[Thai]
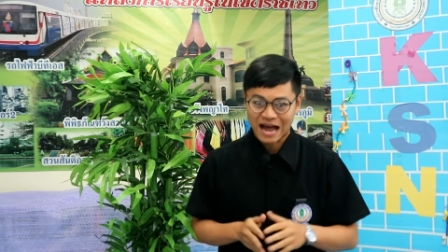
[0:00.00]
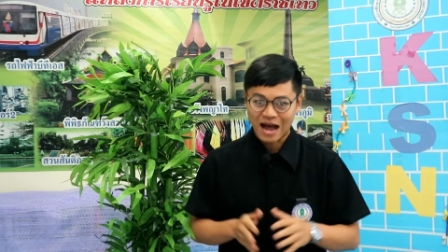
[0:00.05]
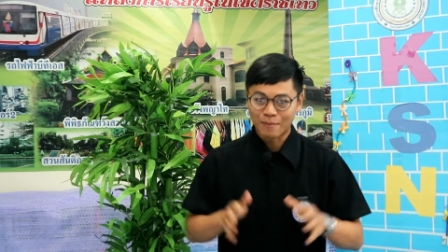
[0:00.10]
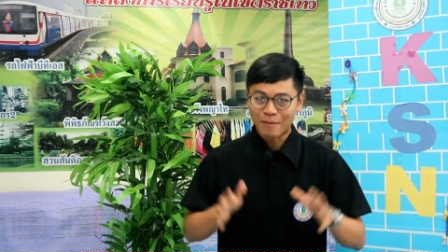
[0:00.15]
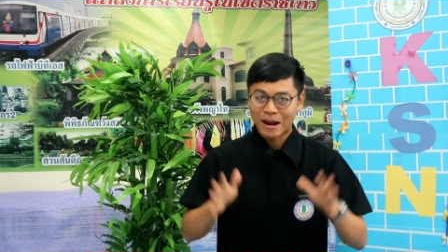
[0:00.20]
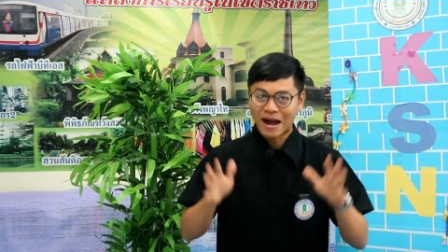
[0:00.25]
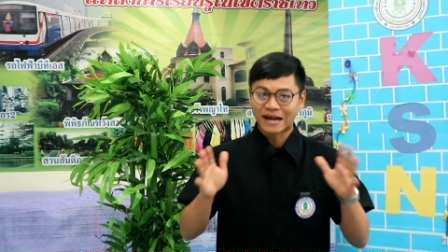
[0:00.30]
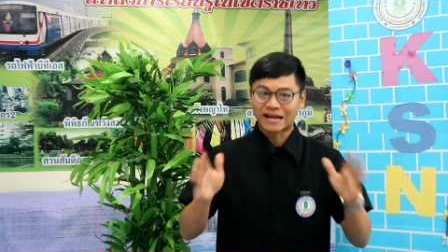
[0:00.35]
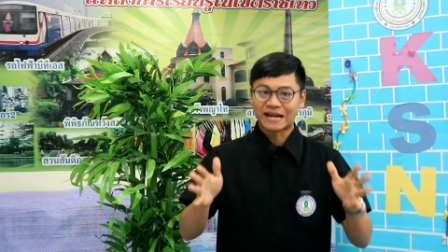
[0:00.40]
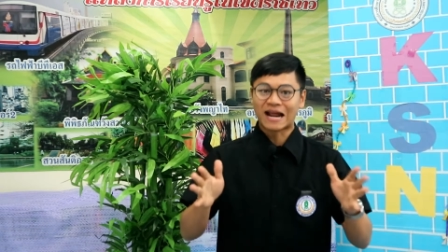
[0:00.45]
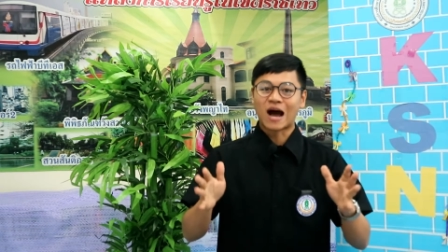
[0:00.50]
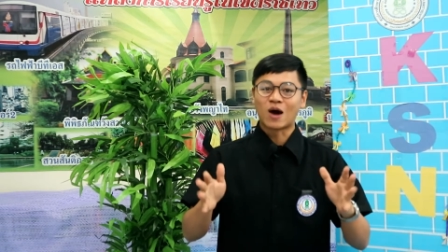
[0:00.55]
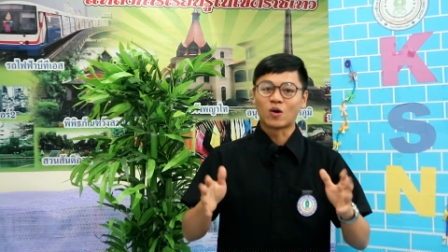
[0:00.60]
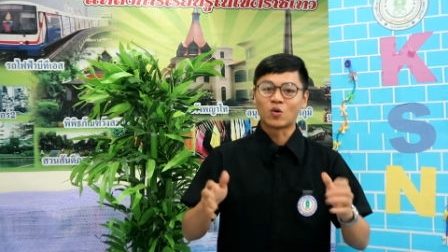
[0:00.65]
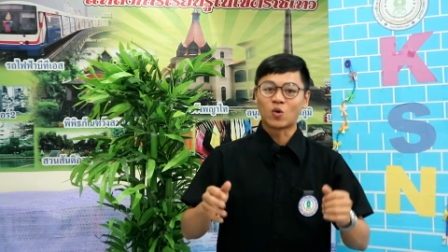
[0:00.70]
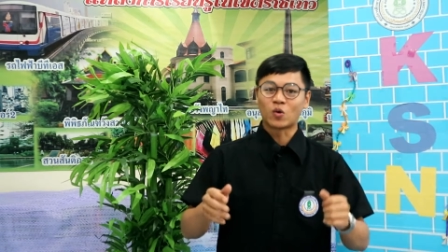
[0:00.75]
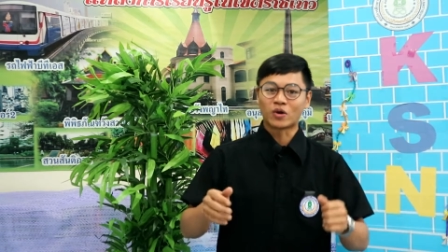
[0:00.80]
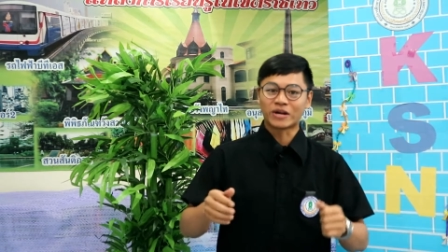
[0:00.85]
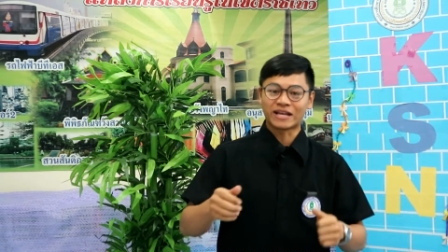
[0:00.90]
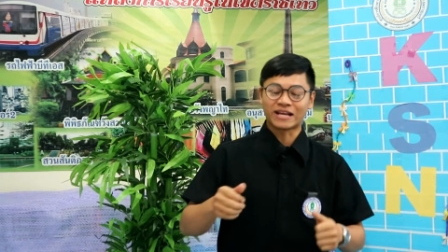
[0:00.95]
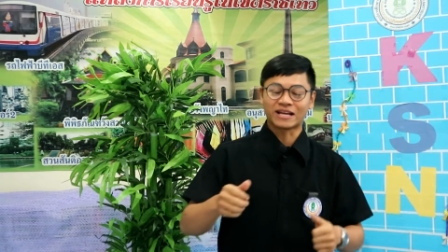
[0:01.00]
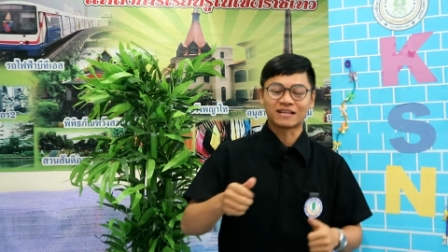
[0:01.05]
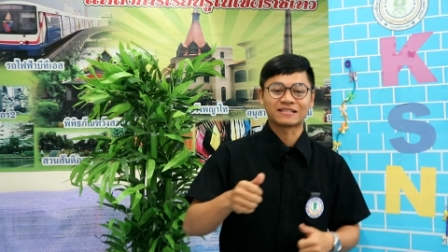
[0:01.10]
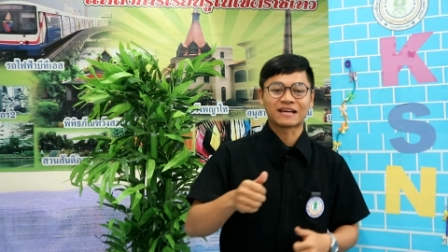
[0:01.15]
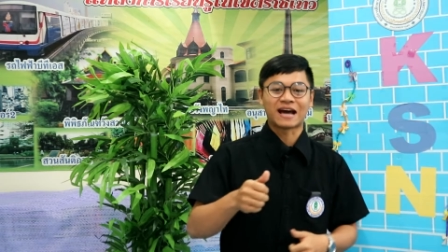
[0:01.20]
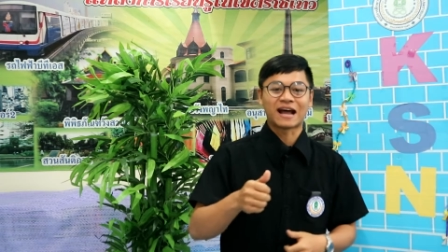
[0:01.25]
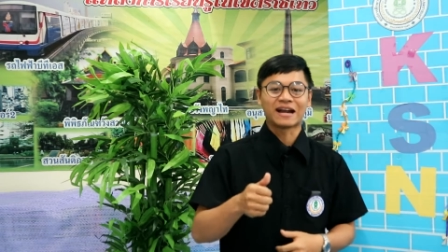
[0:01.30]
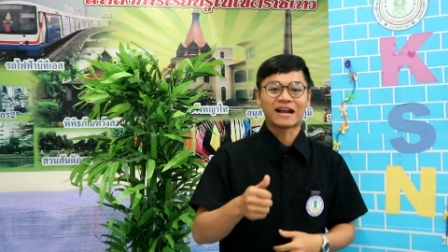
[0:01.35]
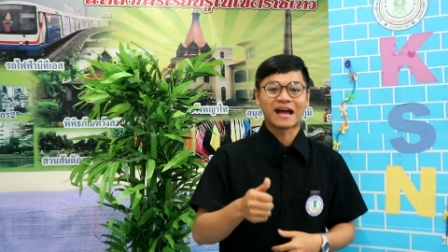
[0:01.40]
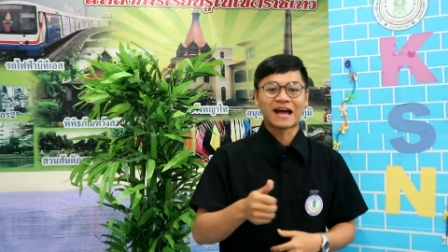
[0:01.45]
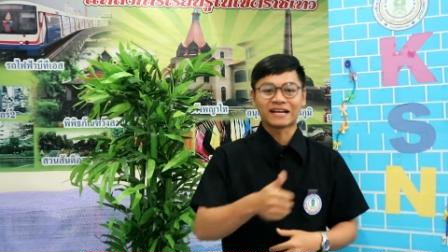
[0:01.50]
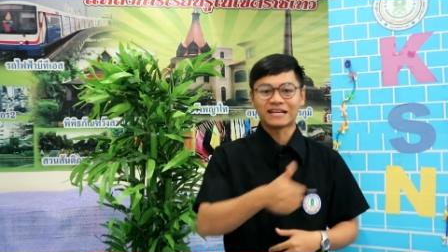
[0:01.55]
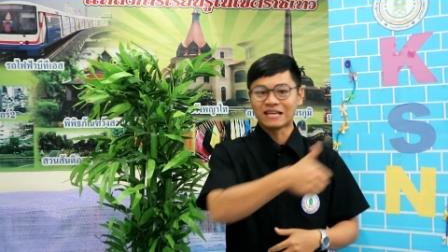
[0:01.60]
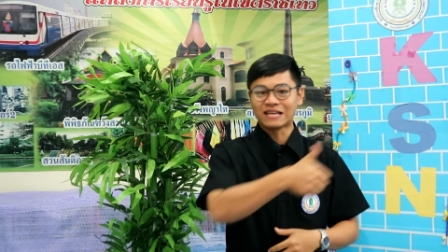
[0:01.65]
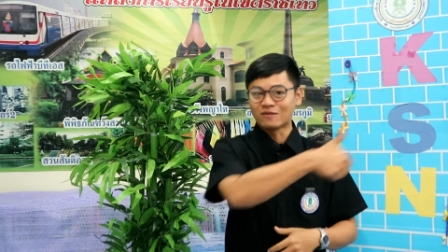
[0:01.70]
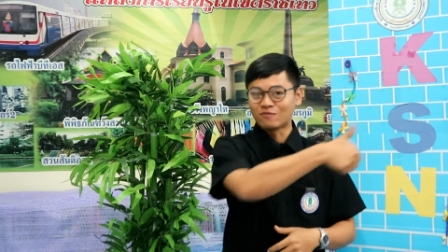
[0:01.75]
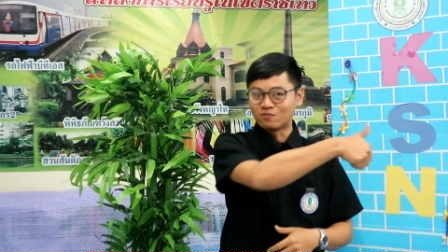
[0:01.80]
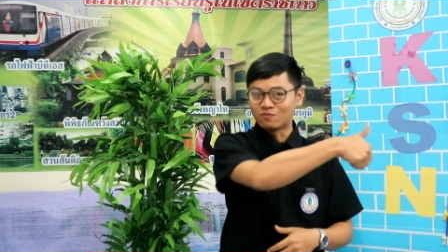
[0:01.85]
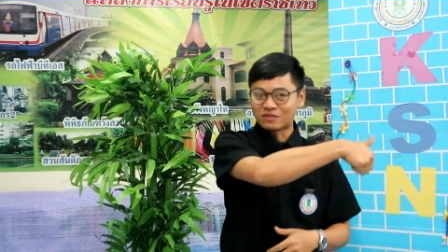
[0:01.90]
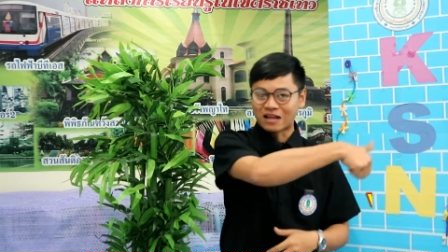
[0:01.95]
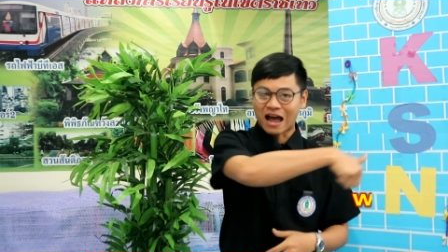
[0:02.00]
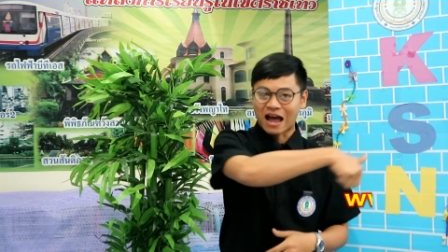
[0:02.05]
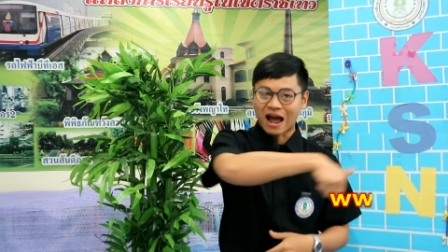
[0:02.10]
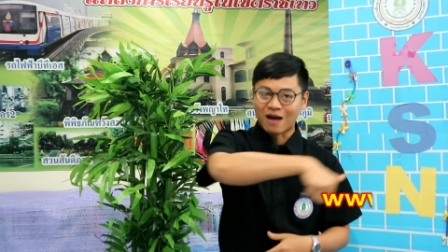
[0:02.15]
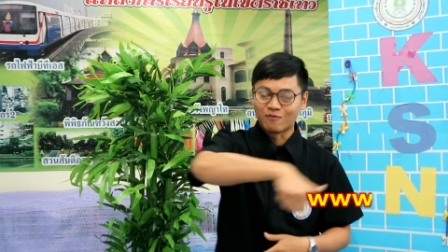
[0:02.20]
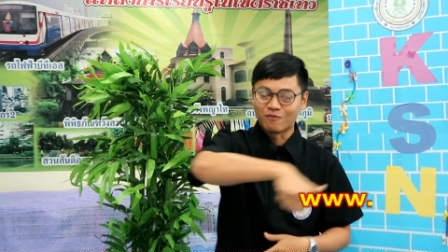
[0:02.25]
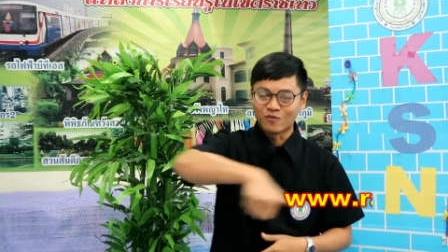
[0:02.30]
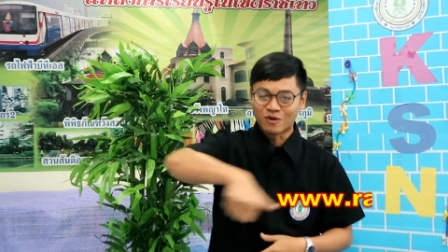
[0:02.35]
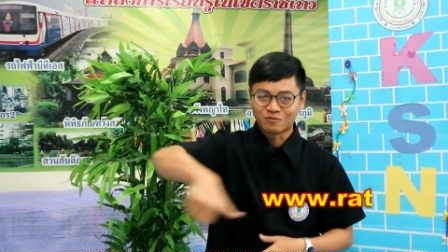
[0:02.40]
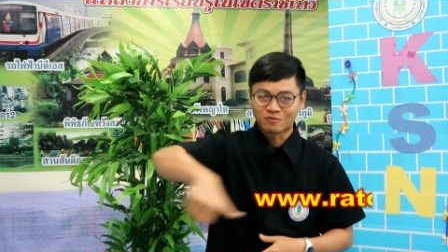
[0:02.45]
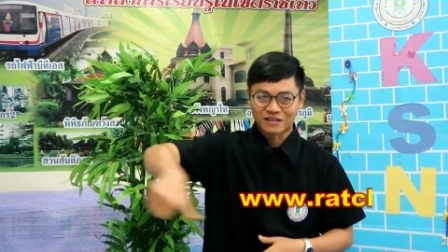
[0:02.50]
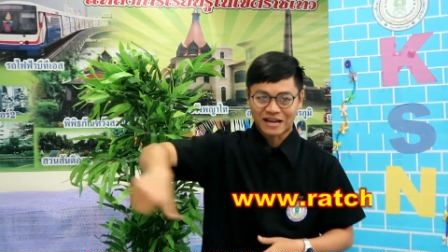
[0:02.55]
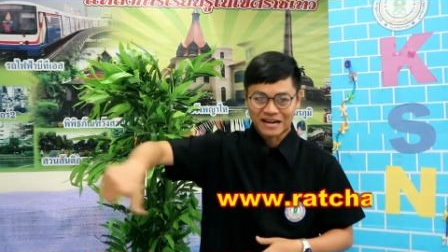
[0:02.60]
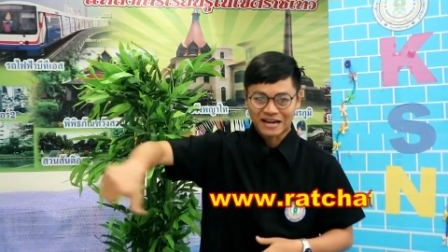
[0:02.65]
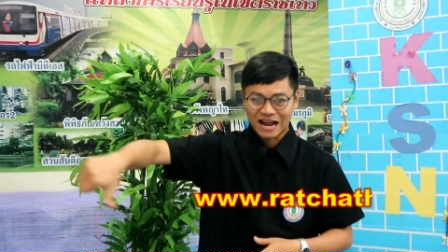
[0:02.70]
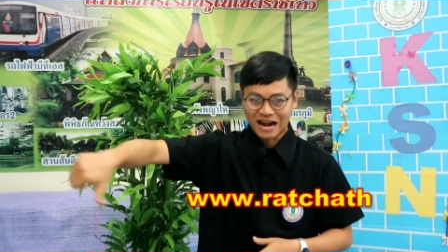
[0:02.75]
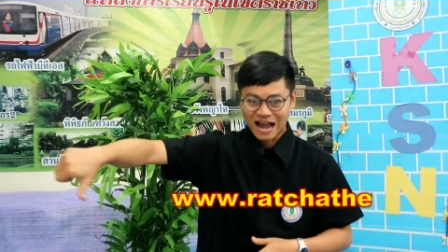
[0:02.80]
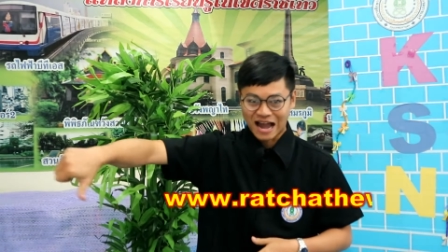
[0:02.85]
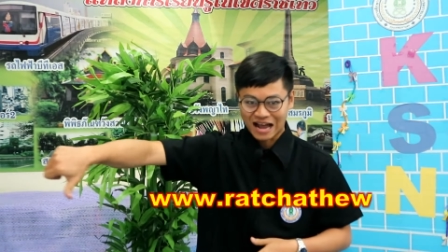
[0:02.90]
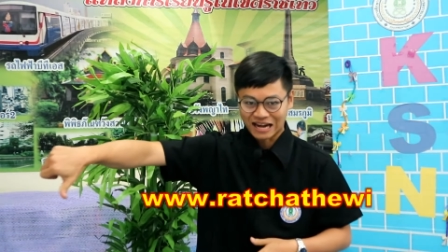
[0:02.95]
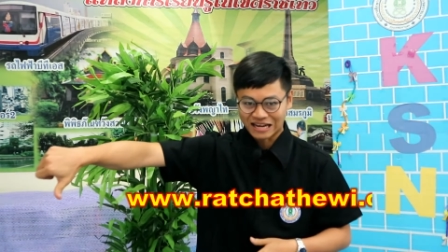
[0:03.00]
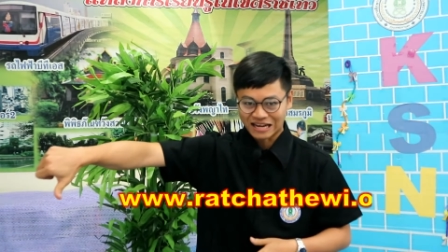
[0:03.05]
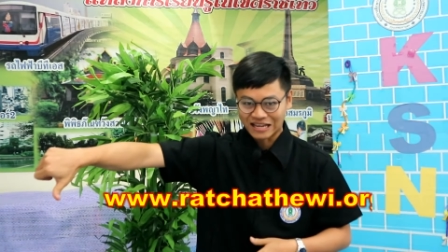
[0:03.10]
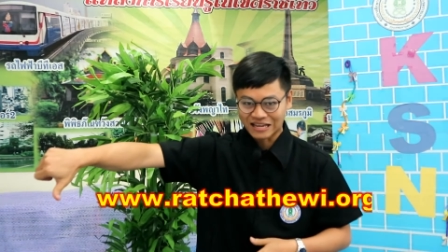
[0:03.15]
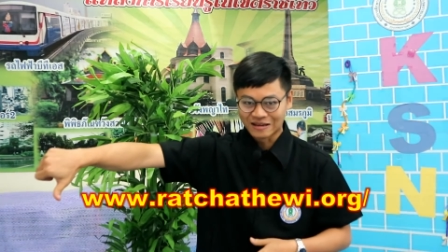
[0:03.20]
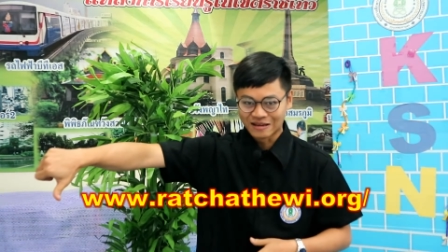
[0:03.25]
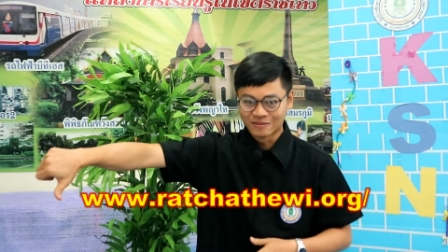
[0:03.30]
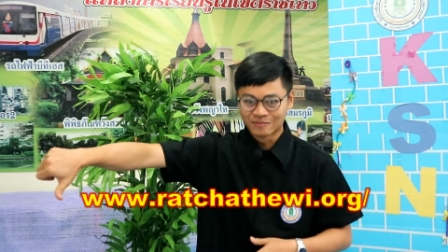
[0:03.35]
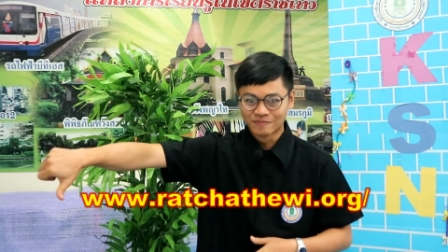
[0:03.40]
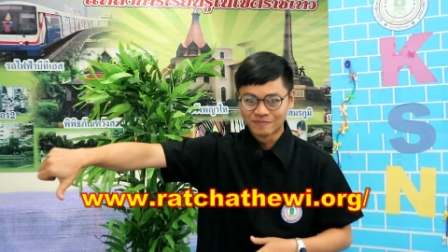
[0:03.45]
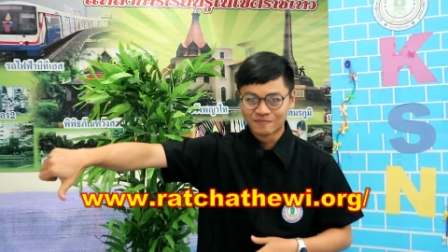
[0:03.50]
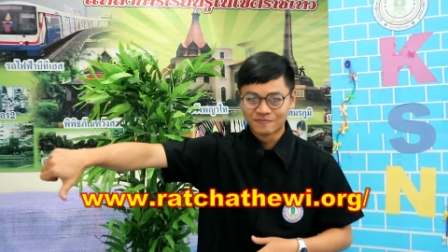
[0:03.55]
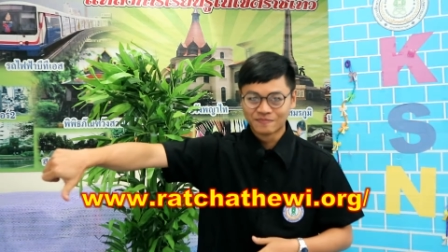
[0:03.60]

สามารถดาวน์โหลดเอกสารได้ที่ตามเว็บไซต์ด้านล่างนี้